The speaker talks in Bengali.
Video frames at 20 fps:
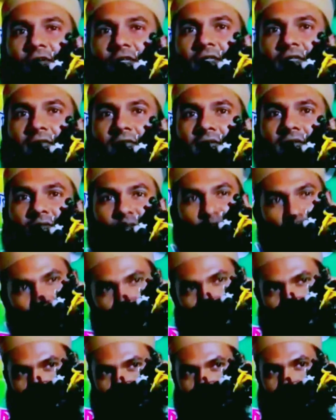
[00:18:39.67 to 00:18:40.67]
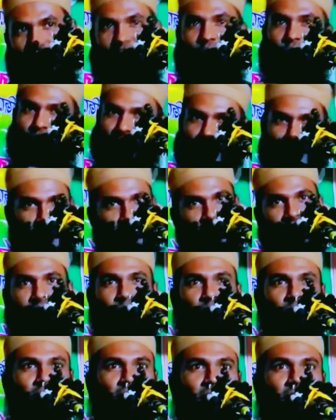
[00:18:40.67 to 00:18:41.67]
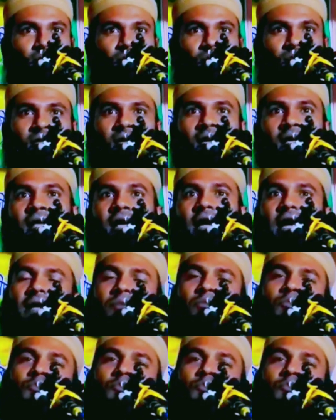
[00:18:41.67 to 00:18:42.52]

করি দুর্গার করি দুর্গাকে সামনে রেখে করি আর